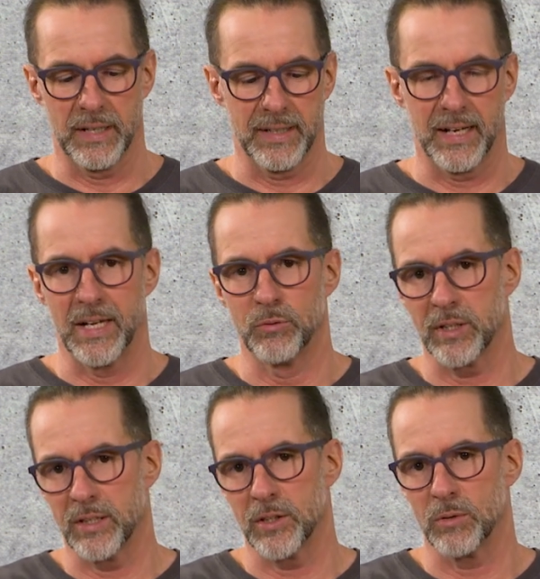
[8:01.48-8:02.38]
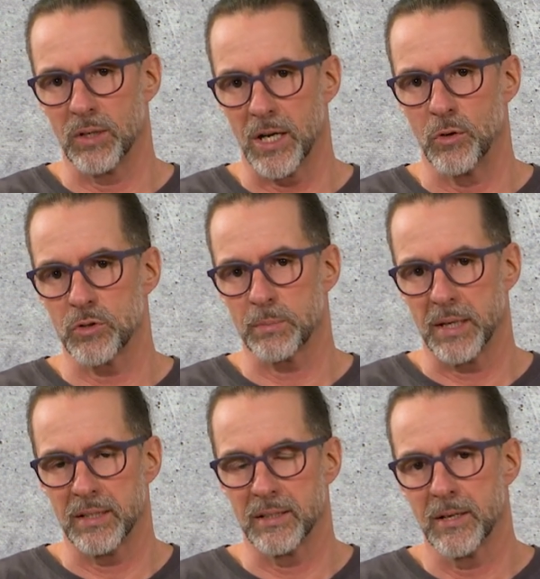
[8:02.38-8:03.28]
weil der Ivory sich wieder
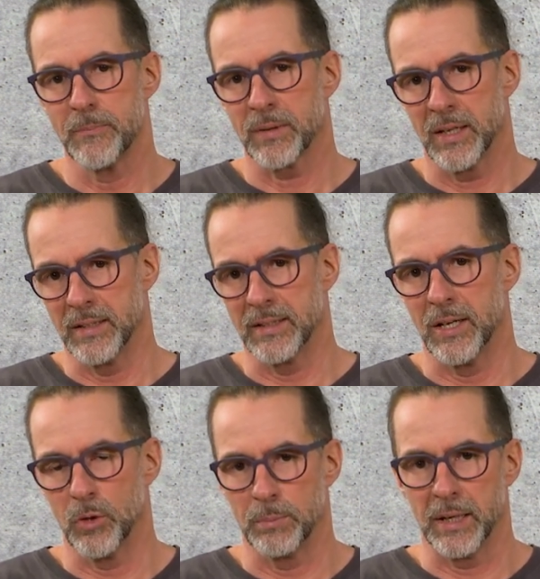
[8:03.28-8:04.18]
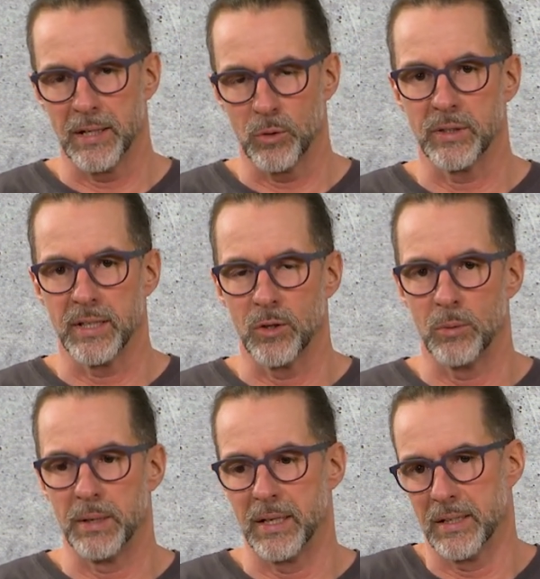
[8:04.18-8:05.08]
aufspaltet in Yellow Belly und
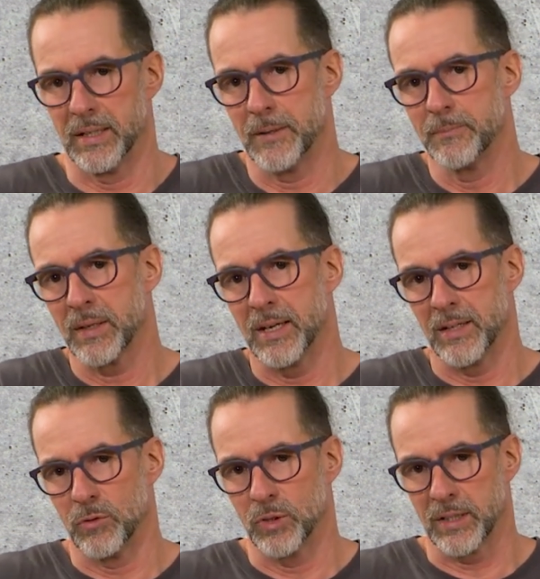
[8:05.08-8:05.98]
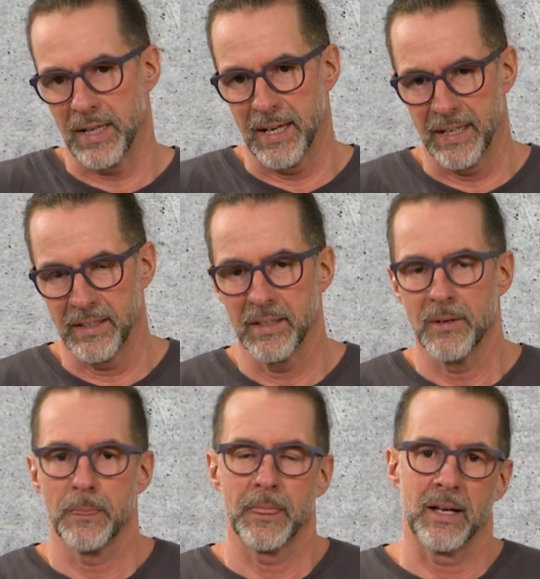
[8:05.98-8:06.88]
Yellow Belly. Ne? Also wird ein,
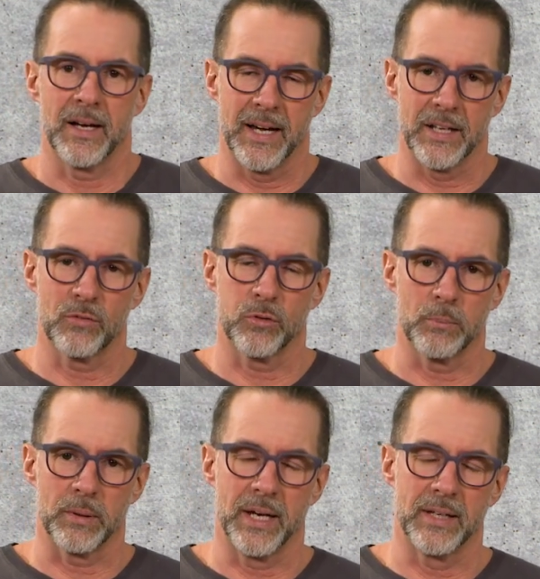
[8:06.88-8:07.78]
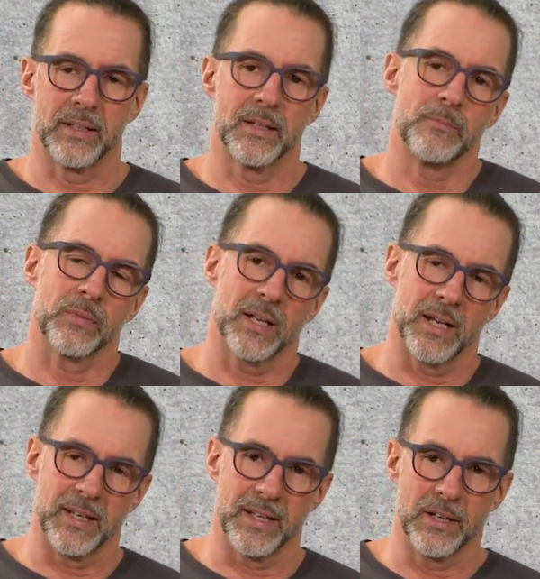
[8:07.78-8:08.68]
eins von beiden
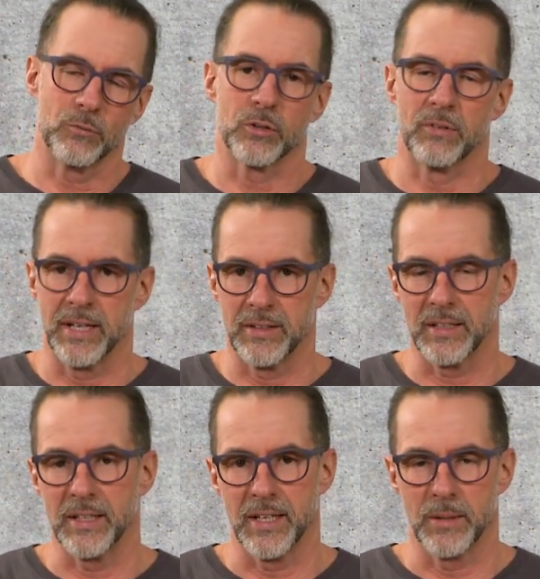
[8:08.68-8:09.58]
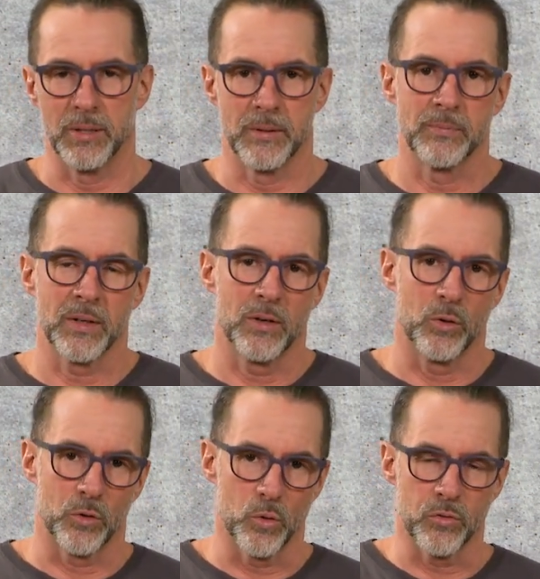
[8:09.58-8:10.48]
Allelen wird weitergegeben.
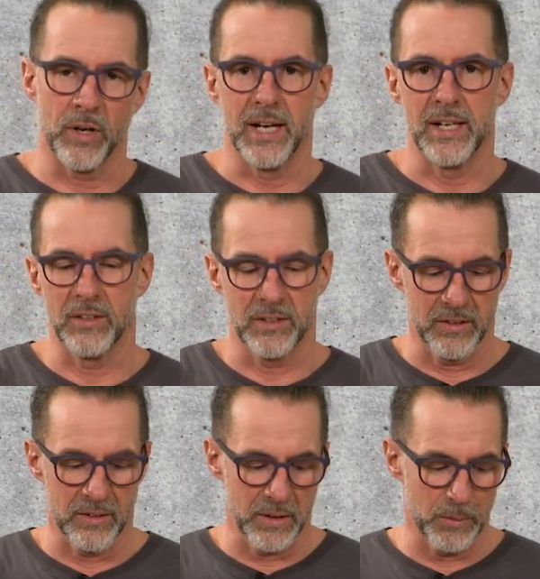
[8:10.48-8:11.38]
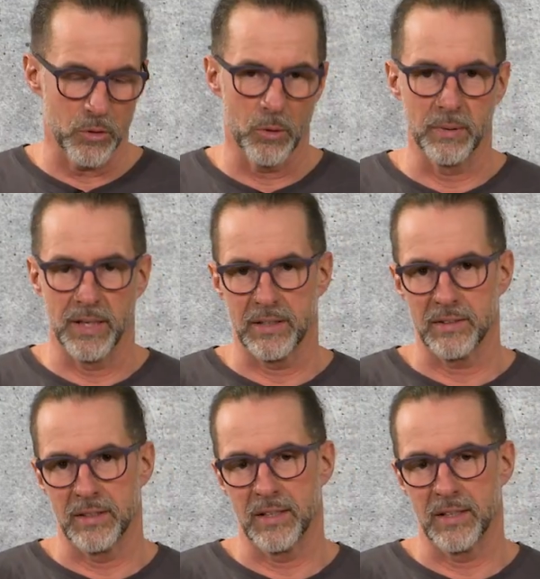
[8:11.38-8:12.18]
Und so verhält sich das in dem Komplex.